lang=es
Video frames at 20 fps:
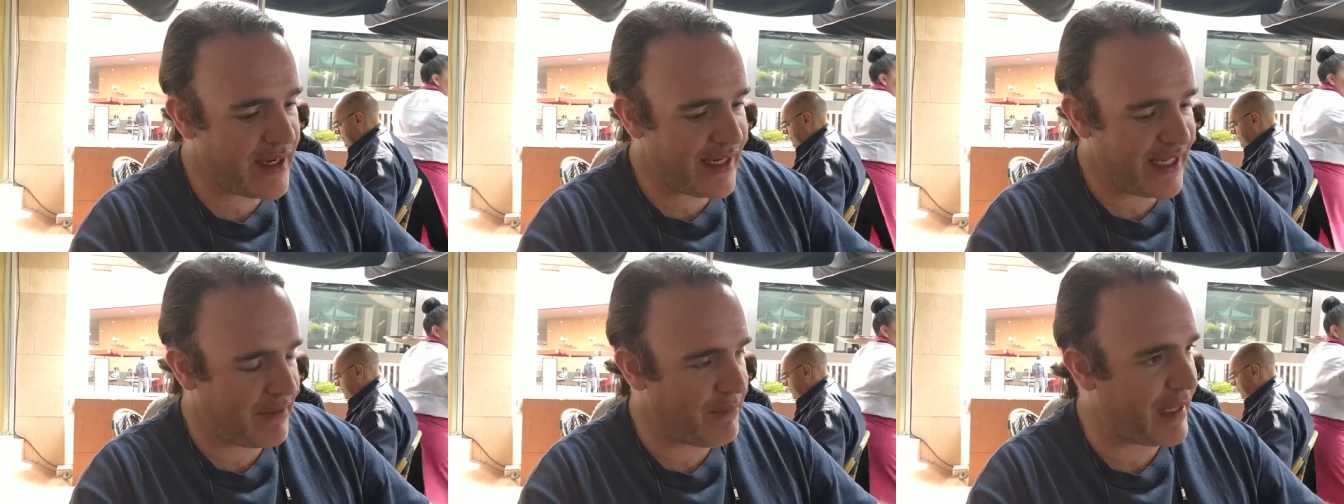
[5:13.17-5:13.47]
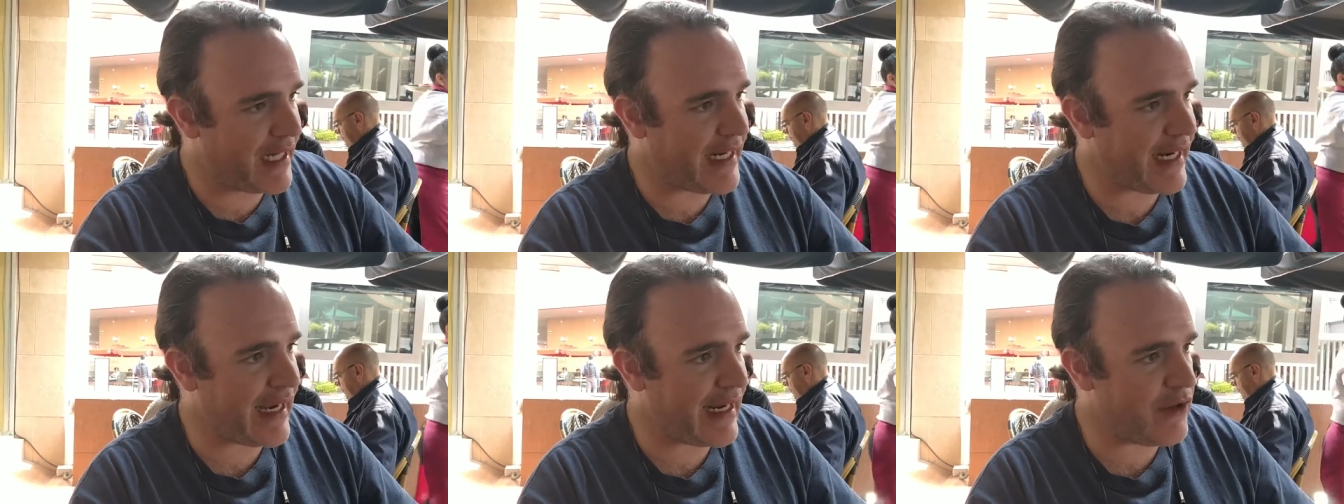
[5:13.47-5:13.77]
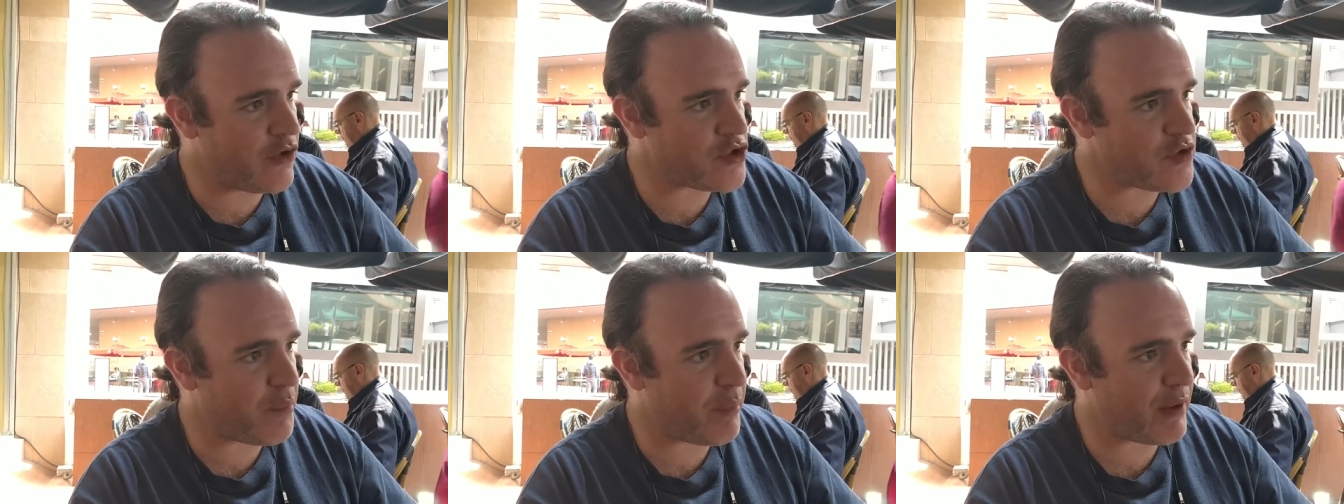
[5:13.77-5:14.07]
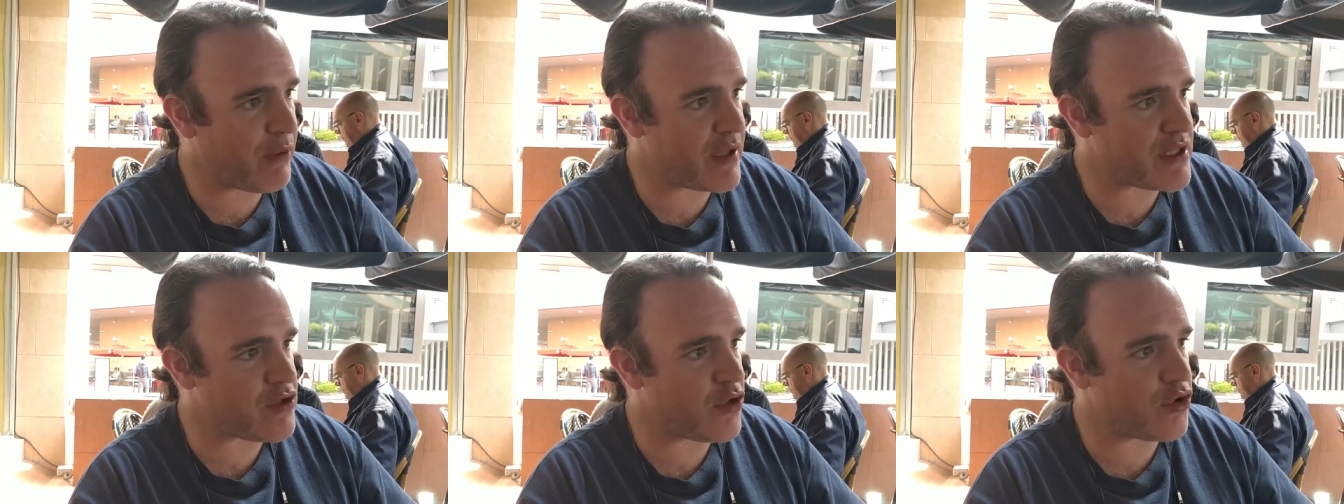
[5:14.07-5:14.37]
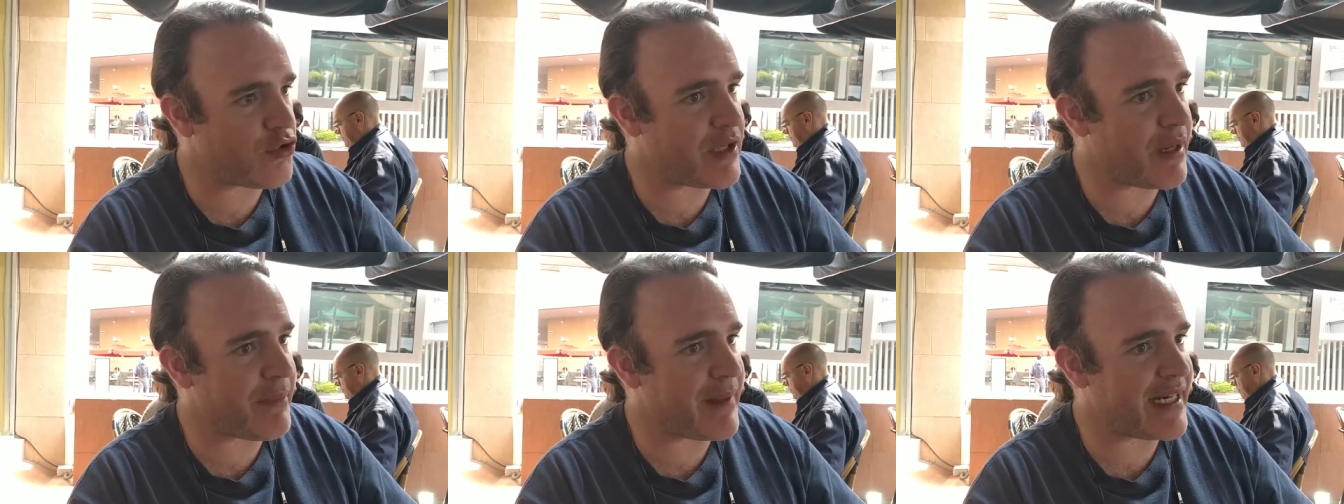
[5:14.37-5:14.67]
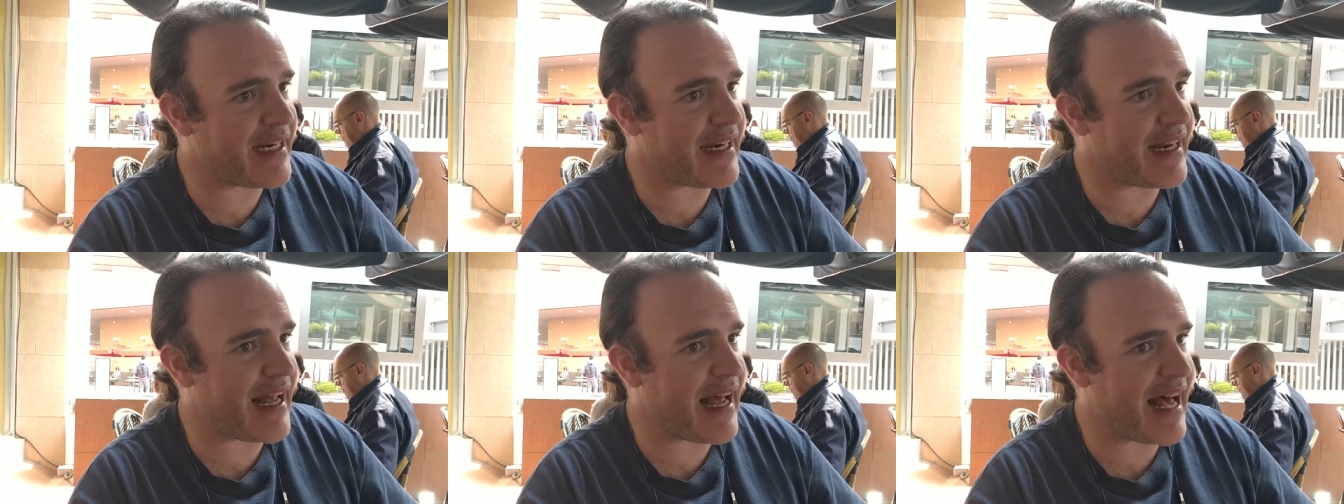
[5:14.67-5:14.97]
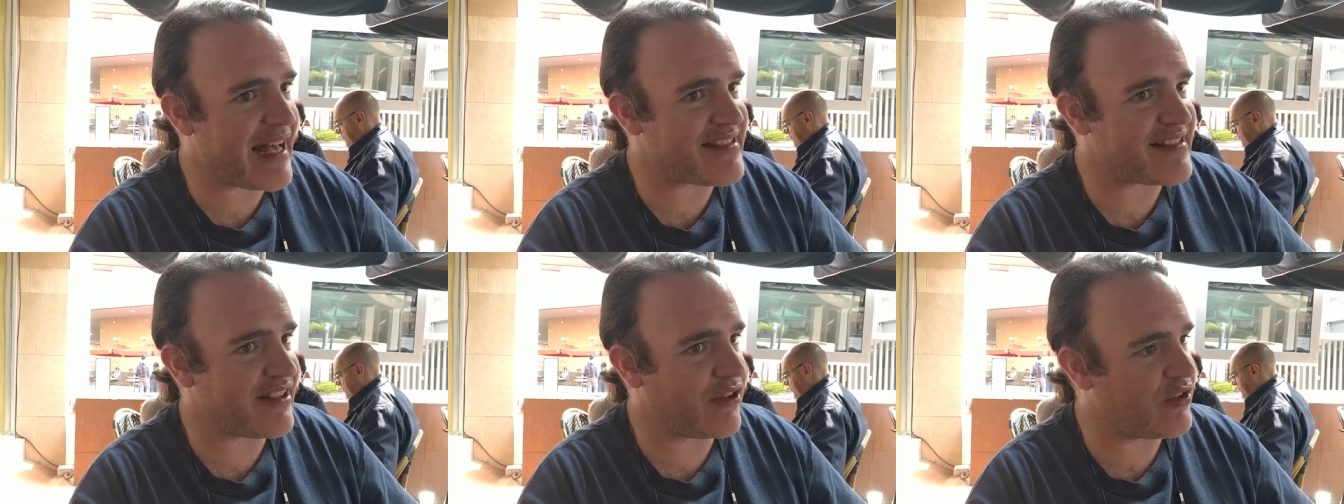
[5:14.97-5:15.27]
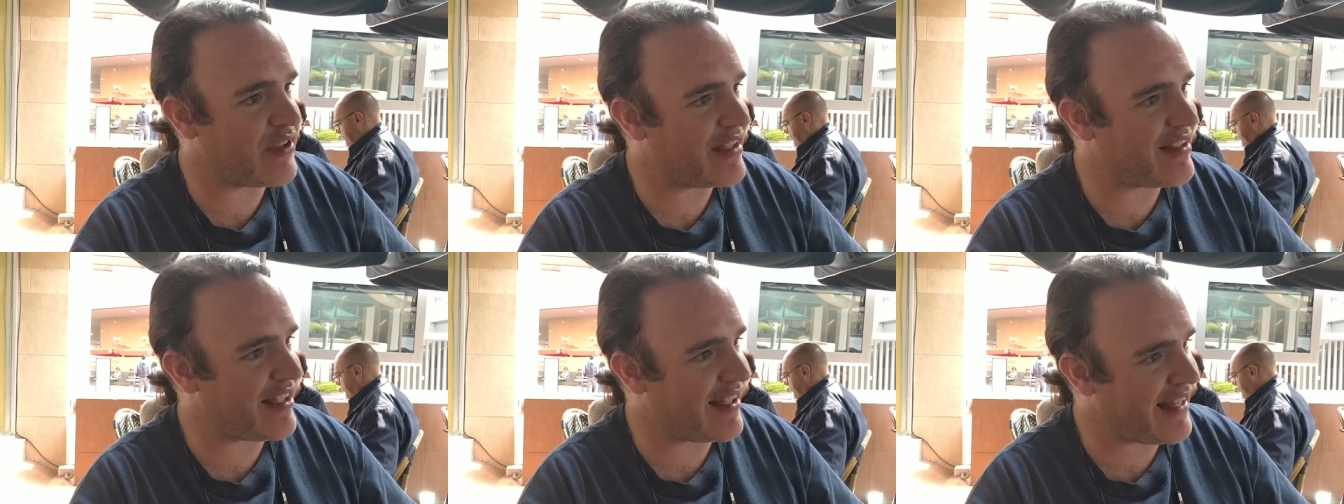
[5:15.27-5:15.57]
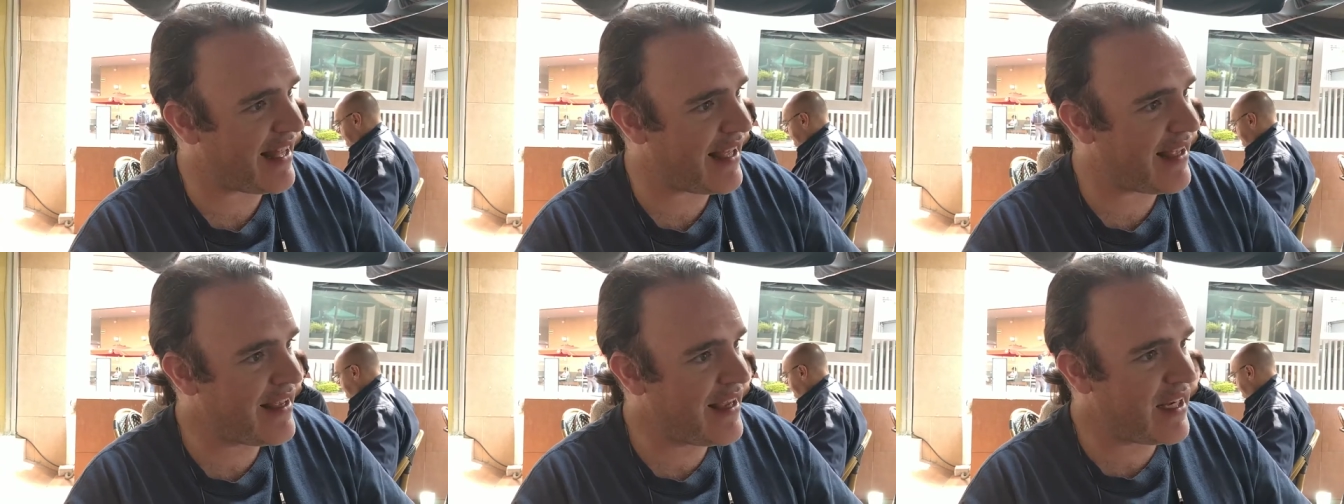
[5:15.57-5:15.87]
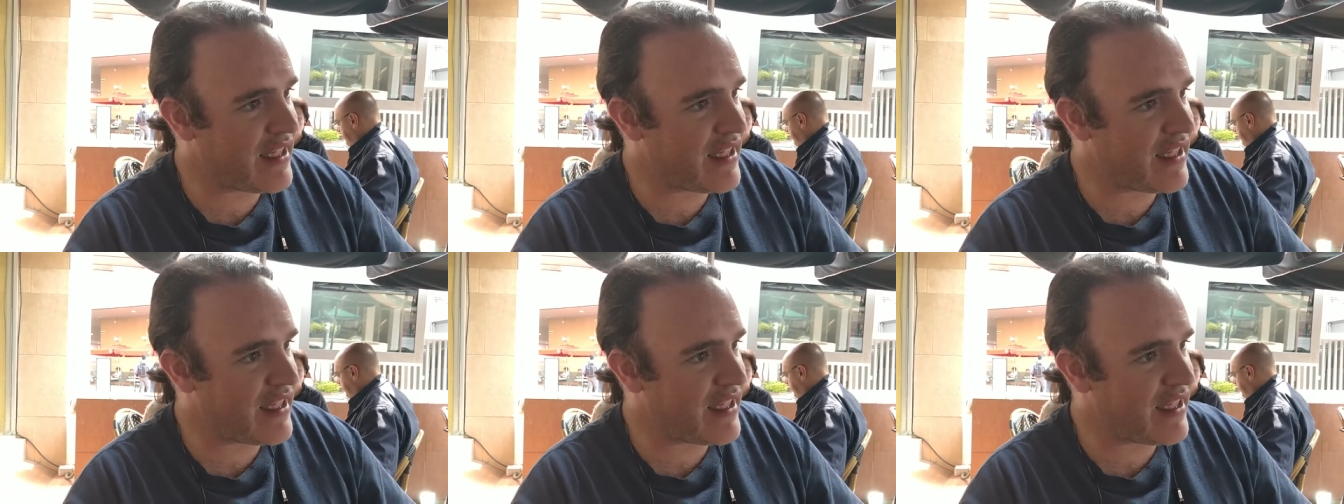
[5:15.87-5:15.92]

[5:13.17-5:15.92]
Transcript: y manéjalos, pero hazlo de una manera hasta donde te da.